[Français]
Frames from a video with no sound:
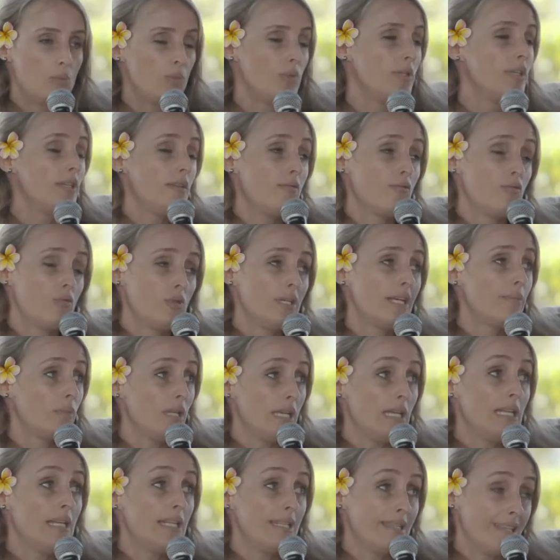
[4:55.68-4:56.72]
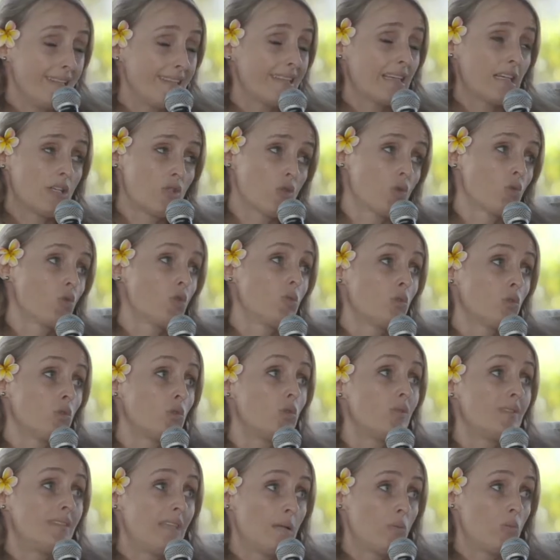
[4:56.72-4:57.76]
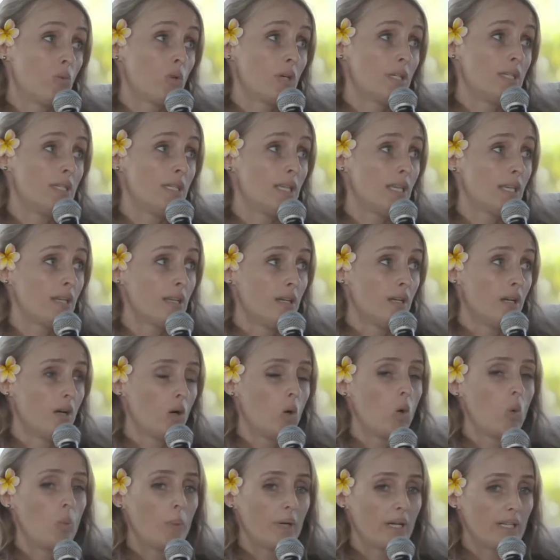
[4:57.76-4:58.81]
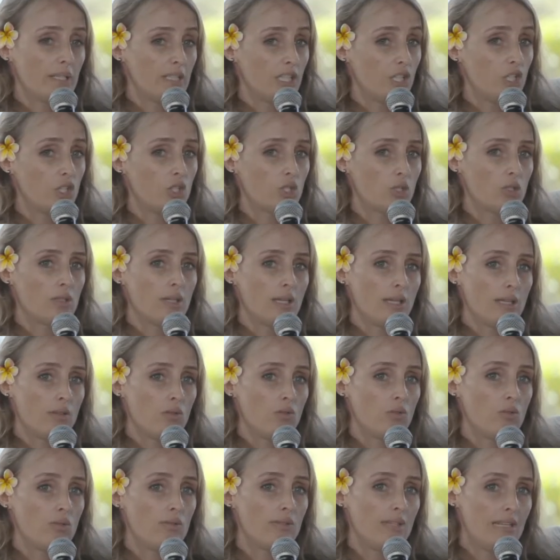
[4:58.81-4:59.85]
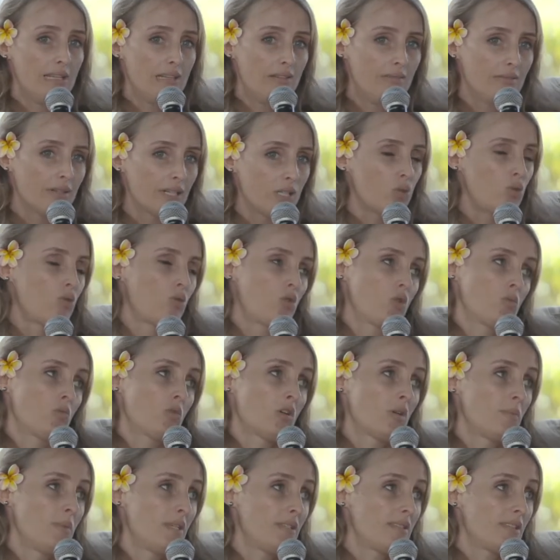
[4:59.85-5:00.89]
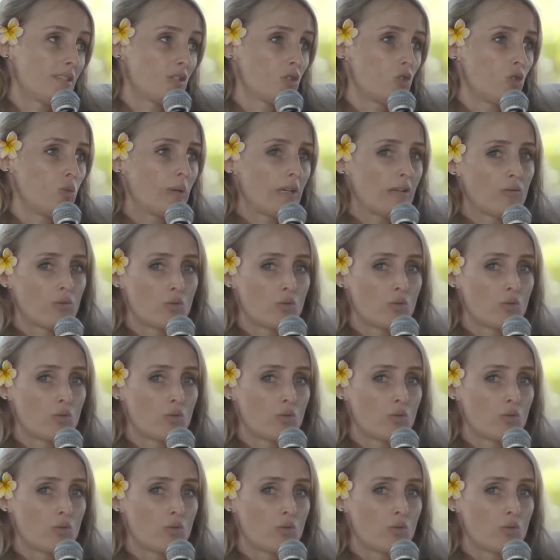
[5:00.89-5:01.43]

Et puis il, voulait, il était très en demande de témoigner auprès des jeunes et de délivrer justement un message de